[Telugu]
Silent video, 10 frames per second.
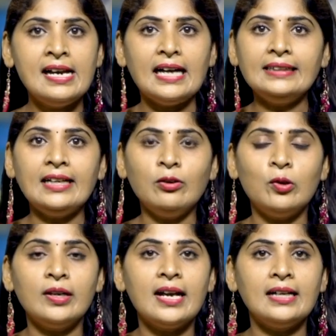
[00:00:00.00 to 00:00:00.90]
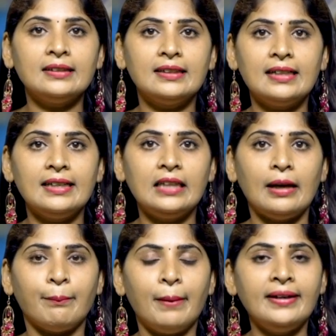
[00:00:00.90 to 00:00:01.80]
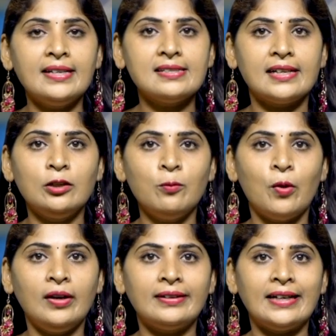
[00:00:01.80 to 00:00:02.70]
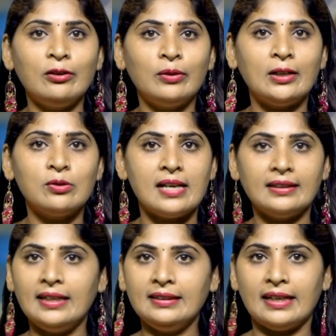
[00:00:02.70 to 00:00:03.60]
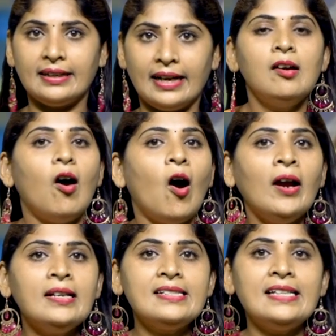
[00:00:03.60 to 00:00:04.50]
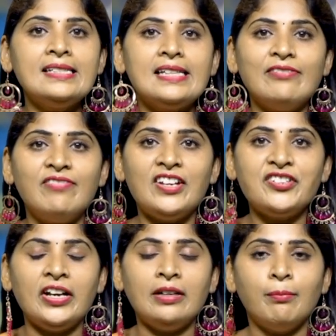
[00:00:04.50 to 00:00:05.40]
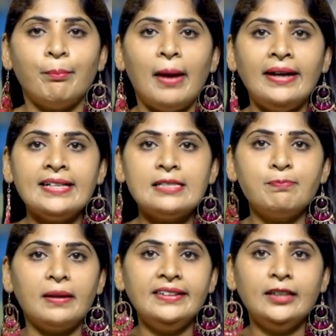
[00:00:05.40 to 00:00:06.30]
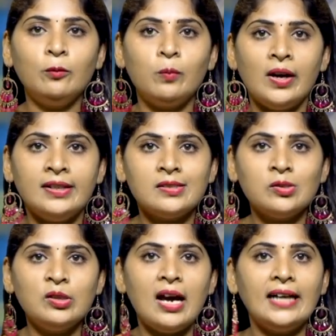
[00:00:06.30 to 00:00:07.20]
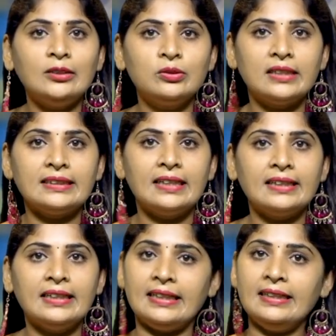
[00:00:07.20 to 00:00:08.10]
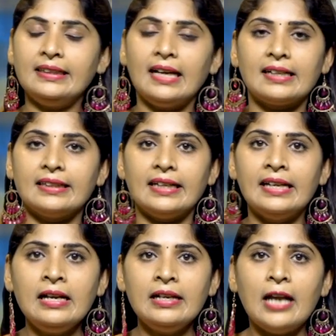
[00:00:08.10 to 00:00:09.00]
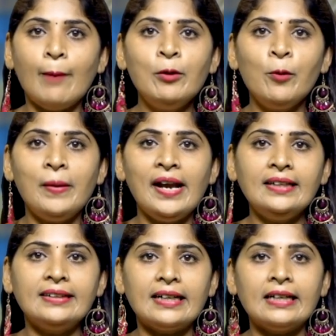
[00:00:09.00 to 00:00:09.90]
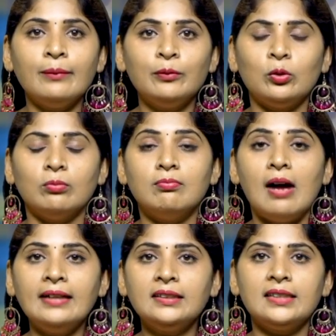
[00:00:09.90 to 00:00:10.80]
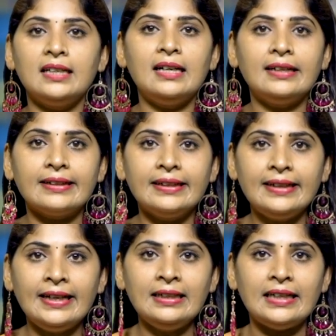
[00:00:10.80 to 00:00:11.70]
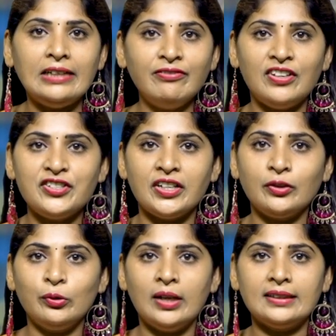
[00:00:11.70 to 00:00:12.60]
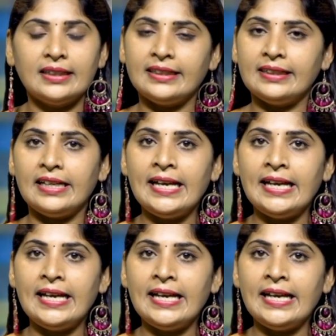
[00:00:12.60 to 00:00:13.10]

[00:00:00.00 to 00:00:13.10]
అయితే కూరగాయల ధరలైతే మైనస్ రెండు పాయింట్ రెండు రెండు శాతానికి తగ్గాయి ఆయిల్ సీడ్స్ ఇన్ఫ్లేషన్ మైనస్ పదిహేను పాయింట్ సున్నా ఐదు శాతానికి తగ్గింది డబ్ల్యూపీఐ తగ్గడంతో మార్చి నెల రిటైల్ ఇన్ఫ్లేషన్ కూడా తగ్గింది